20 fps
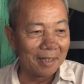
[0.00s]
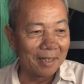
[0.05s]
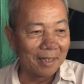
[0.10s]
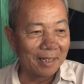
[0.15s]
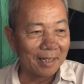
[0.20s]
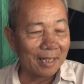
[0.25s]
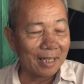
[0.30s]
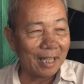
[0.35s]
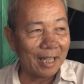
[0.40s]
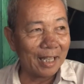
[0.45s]

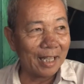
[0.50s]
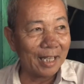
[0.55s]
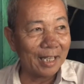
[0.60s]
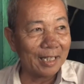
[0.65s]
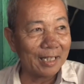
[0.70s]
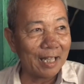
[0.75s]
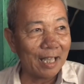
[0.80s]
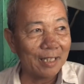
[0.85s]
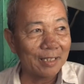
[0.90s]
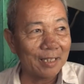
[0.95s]
cái
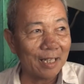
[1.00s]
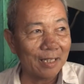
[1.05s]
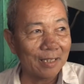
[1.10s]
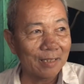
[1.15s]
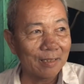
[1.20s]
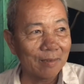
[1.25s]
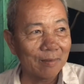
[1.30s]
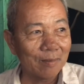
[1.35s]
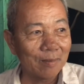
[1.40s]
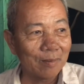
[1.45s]
tới
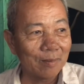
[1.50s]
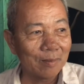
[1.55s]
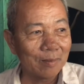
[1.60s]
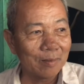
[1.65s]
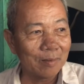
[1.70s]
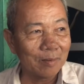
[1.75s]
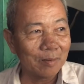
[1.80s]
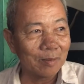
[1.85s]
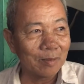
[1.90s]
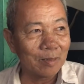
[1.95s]

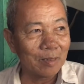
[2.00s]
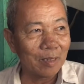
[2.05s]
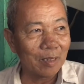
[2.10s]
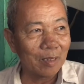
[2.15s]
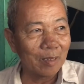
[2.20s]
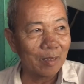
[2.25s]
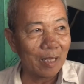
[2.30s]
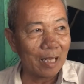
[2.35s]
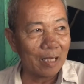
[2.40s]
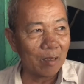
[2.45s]
chừng
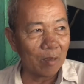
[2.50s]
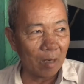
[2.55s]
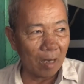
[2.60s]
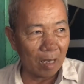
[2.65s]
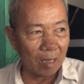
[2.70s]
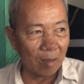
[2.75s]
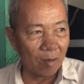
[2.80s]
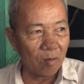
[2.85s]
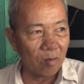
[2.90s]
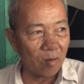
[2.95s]
ấy
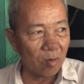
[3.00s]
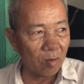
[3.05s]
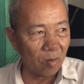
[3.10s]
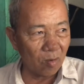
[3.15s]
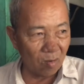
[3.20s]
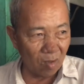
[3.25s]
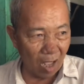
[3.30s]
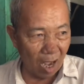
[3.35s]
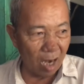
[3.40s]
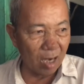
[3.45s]
là nó nó,
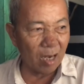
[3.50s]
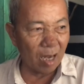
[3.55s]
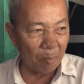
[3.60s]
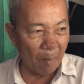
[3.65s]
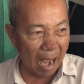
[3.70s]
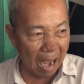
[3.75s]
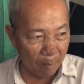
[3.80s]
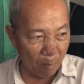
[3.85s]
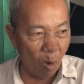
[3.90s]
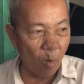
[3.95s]
nó dở là
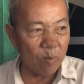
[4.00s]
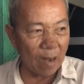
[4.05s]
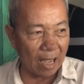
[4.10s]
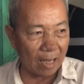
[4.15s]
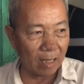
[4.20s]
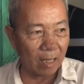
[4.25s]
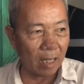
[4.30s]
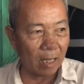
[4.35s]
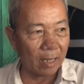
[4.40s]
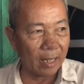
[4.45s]
ba bốn
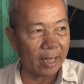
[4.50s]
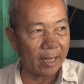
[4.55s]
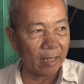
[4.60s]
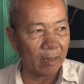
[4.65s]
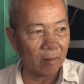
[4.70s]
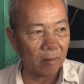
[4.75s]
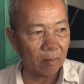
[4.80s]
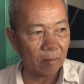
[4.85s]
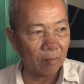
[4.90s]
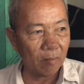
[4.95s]
lần rồi nha
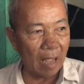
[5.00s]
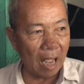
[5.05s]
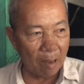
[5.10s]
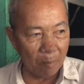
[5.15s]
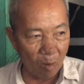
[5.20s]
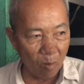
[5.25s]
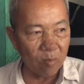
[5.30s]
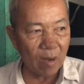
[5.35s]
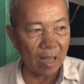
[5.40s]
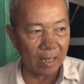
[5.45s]
ba
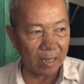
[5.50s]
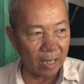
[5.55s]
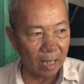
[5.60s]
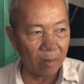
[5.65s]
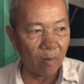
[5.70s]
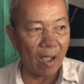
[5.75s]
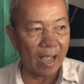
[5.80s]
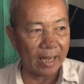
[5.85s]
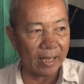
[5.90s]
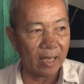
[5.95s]
bốn lần vậy
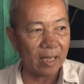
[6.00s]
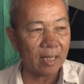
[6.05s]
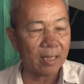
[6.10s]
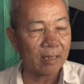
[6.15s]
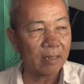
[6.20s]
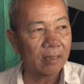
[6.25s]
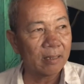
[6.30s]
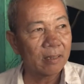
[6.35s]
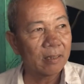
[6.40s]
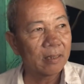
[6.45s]
hoài đó
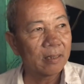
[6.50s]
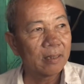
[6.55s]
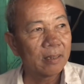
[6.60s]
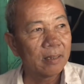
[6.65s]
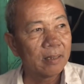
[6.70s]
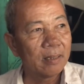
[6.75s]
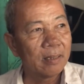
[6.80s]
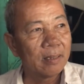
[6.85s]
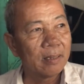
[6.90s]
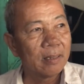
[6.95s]

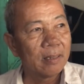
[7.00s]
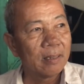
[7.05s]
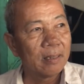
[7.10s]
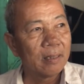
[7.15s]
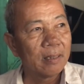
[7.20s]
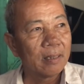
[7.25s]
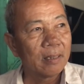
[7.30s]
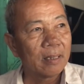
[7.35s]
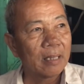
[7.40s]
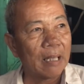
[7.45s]

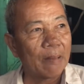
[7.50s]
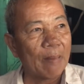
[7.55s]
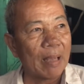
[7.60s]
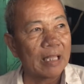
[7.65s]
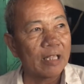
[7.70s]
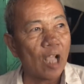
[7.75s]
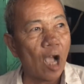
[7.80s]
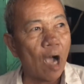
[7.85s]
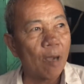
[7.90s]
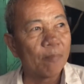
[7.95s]
cái
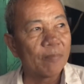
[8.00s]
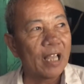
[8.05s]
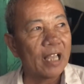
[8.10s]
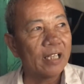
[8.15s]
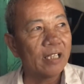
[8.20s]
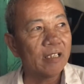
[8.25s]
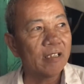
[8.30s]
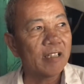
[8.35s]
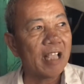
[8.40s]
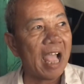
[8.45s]
bà dòm
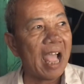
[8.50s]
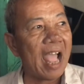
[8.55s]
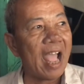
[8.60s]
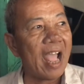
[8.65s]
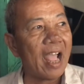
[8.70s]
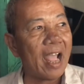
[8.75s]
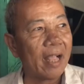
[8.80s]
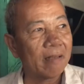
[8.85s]
thấy xa